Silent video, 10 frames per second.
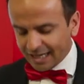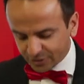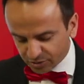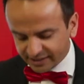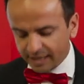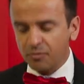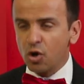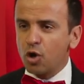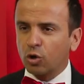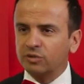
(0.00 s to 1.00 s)
La deuxième
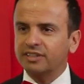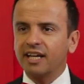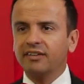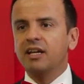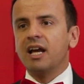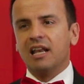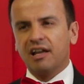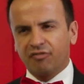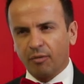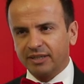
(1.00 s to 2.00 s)
concerne
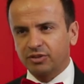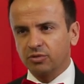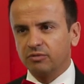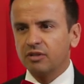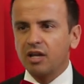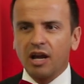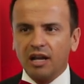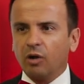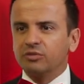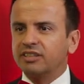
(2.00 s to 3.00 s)
la formation.
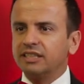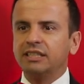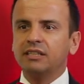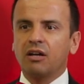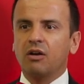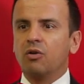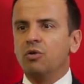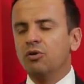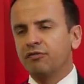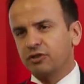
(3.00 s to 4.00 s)
Là aussi,
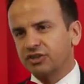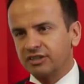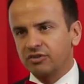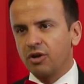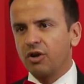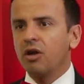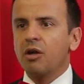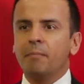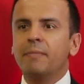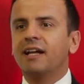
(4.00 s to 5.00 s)
le franchiseur
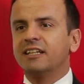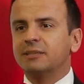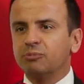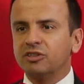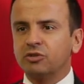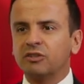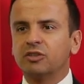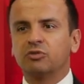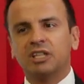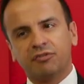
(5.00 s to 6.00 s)
met à la disposition
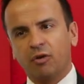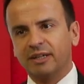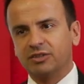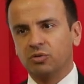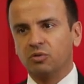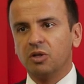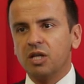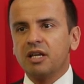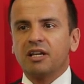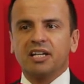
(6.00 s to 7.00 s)
des outils de formation.
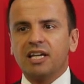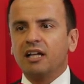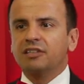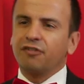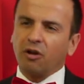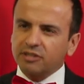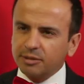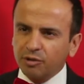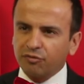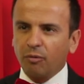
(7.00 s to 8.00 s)
Il y a différents
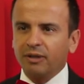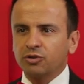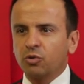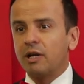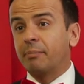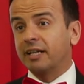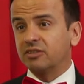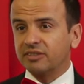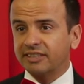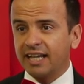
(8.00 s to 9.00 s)
types de formation la
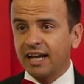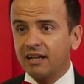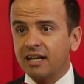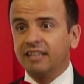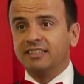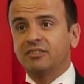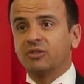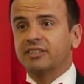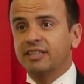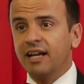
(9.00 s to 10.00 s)
présentielle, la
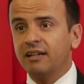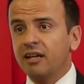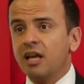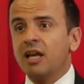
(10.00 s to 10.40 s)
distancielle,